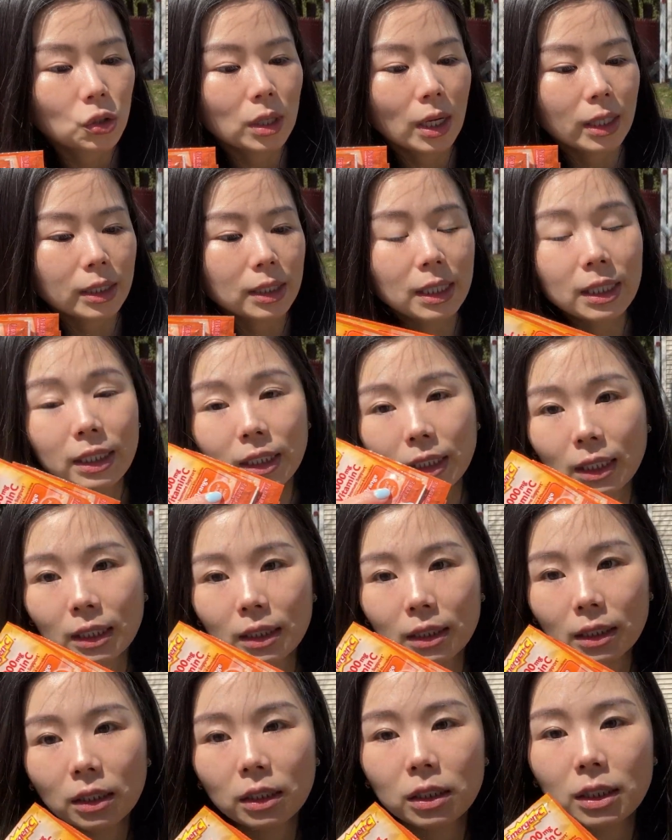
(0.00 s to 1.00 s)
那这些
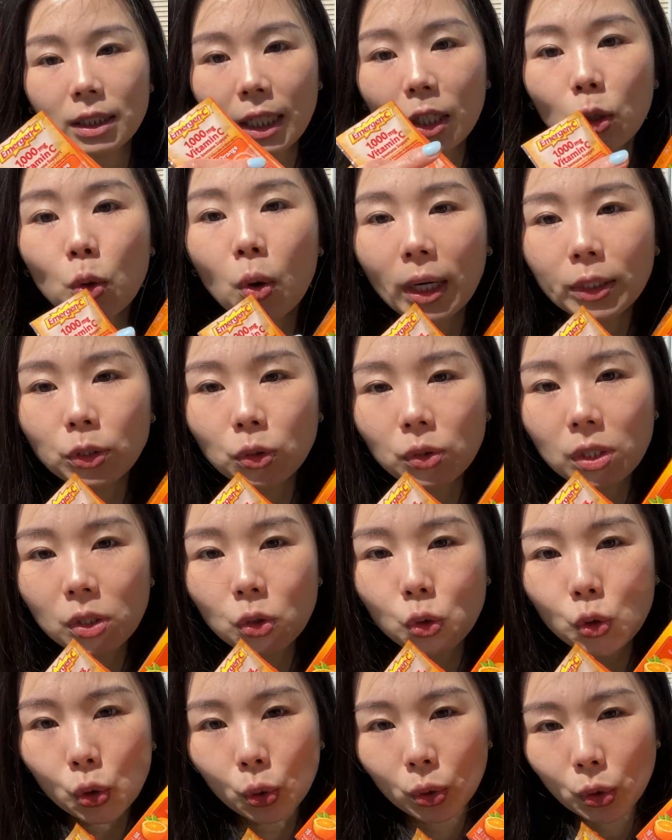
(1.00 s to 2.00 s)
呢，这一款就是
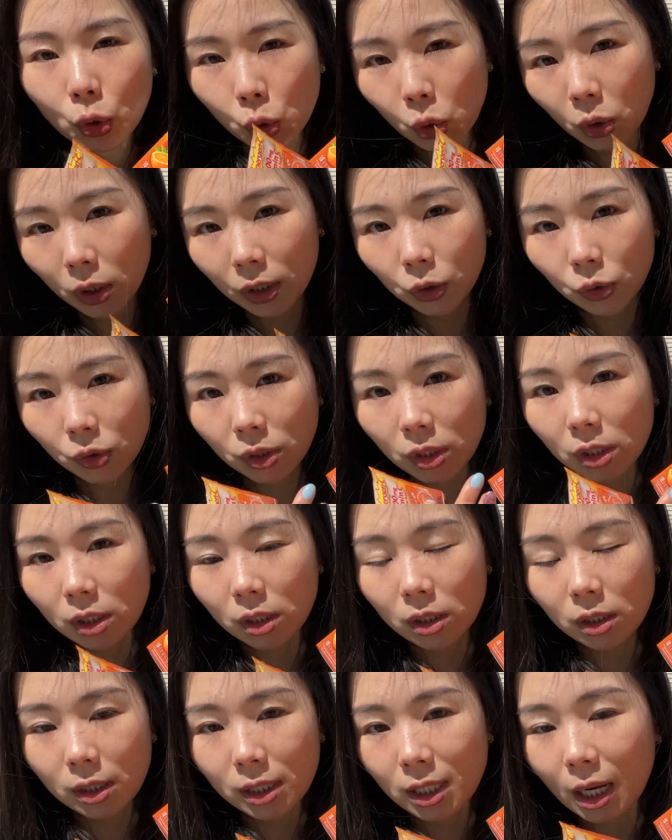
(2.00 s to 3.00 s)
纯粹就是
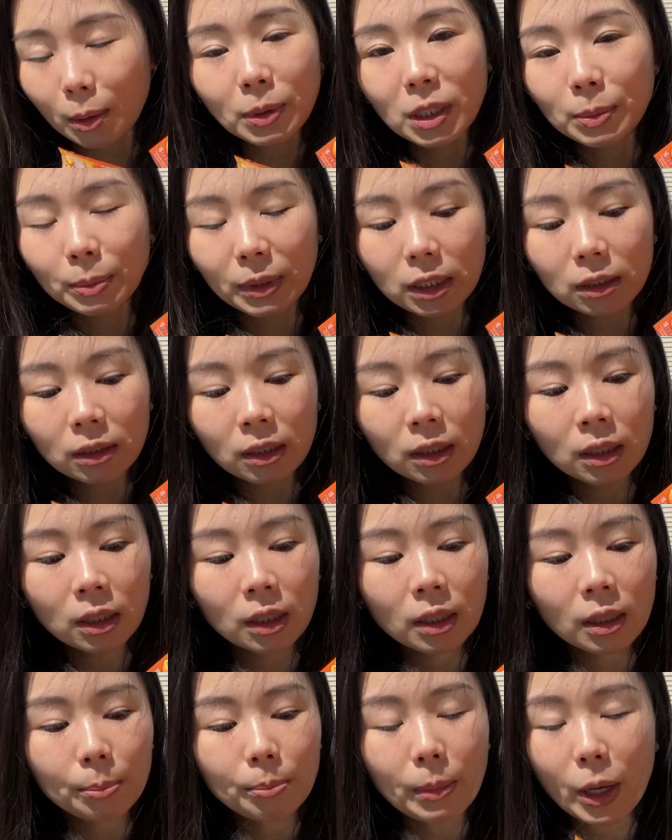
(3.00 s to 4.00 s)
supplement，
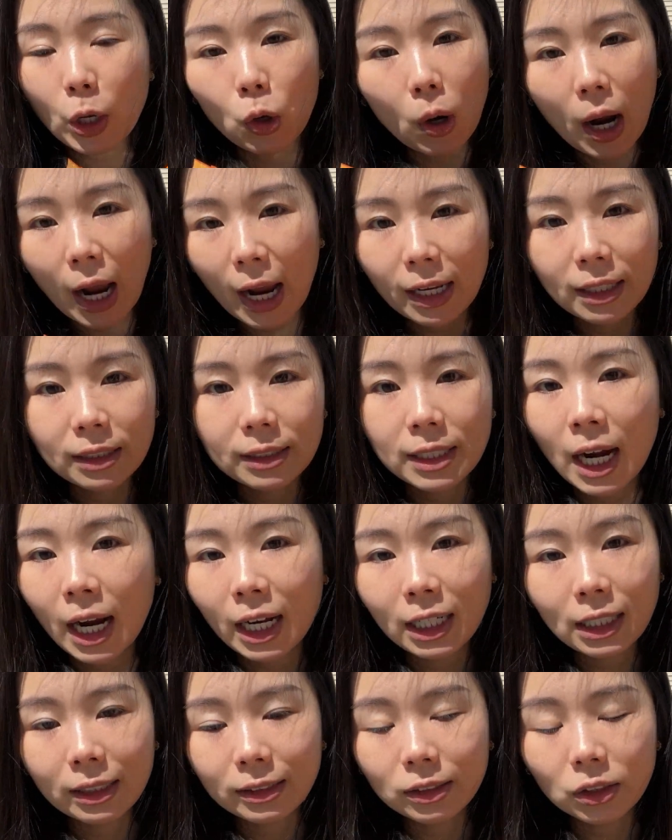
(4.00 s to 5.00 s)
没有含
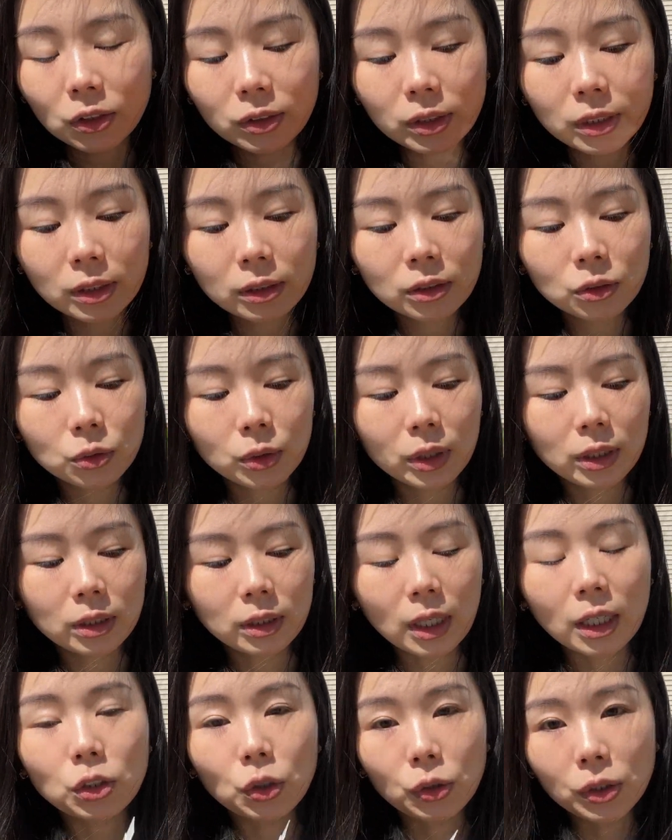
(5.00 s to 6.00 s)
Tylenol 的。对，
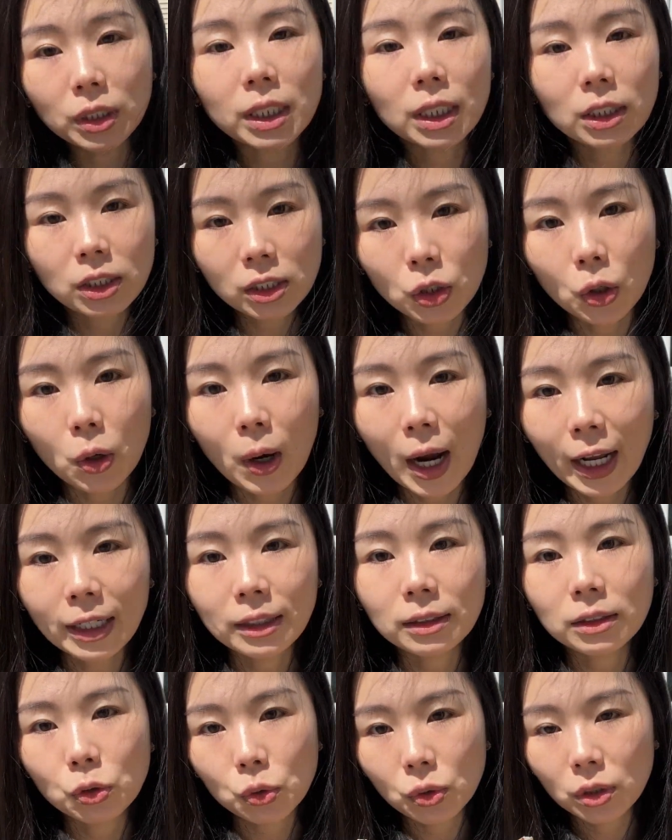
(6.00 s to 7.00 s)
那有一些是有
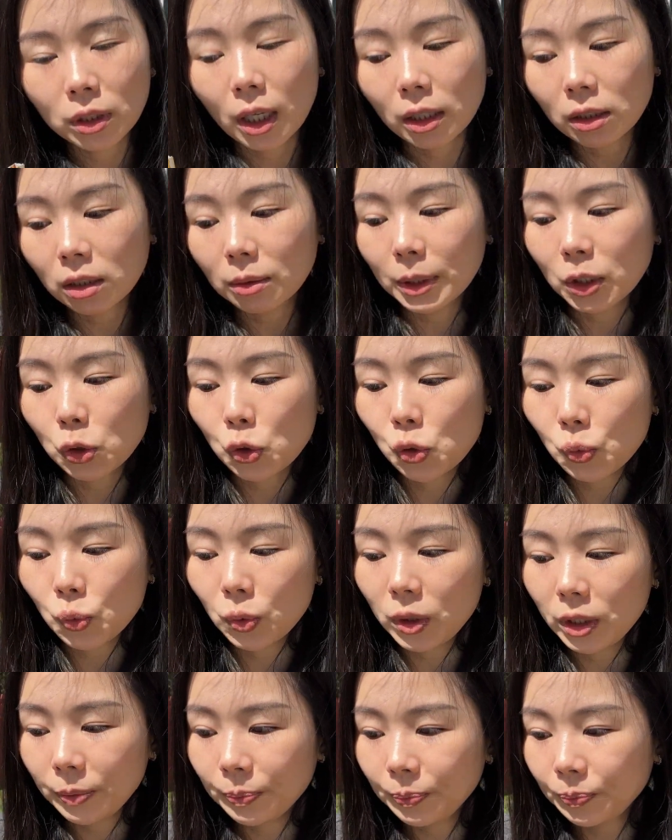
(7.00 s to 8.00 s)
含的，所以你要特别注
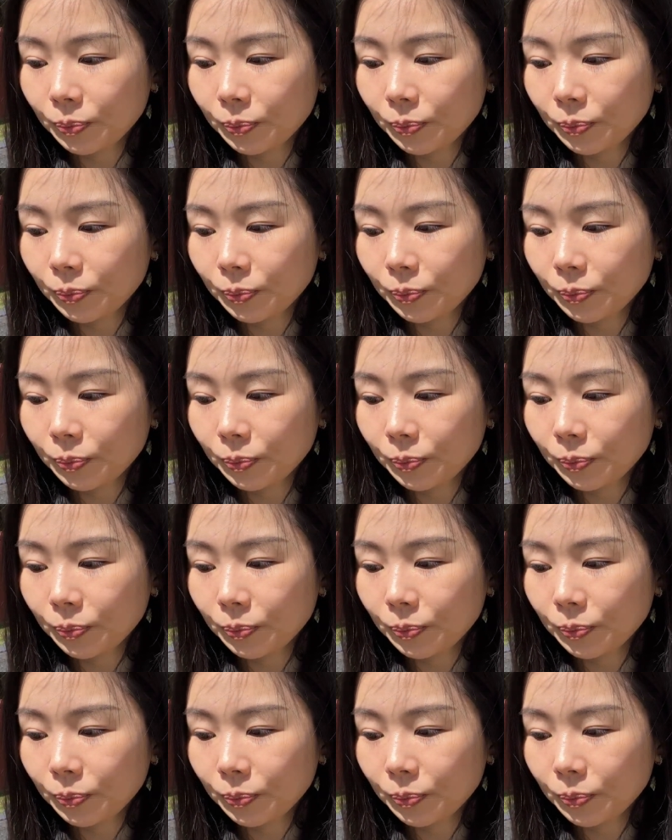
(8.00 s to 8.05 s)
意。